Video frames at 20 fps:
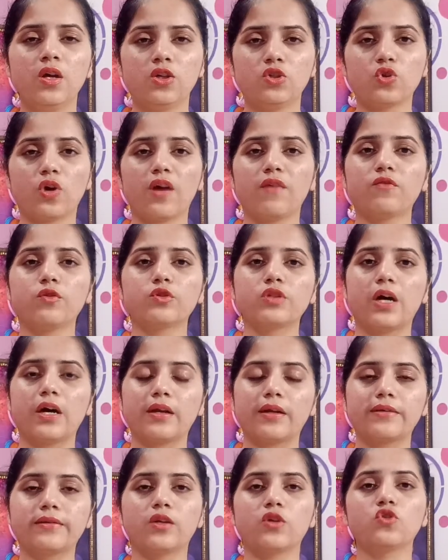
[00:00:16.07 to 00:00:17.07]
जो है वो
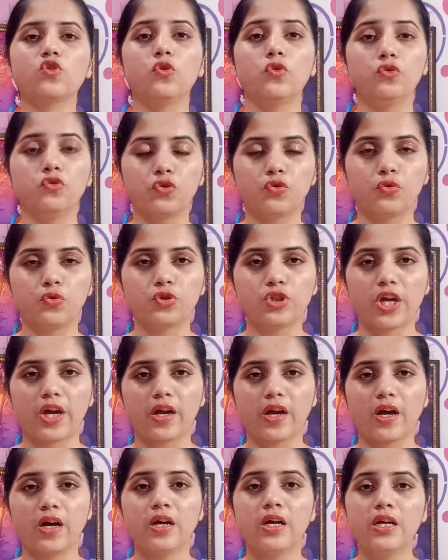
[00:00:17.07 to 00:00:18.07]
सारा का सारा सोल्यूशन हो
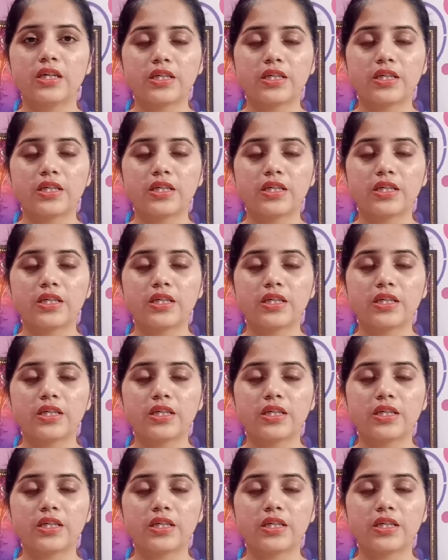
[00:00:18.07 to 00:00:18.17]
जाएगा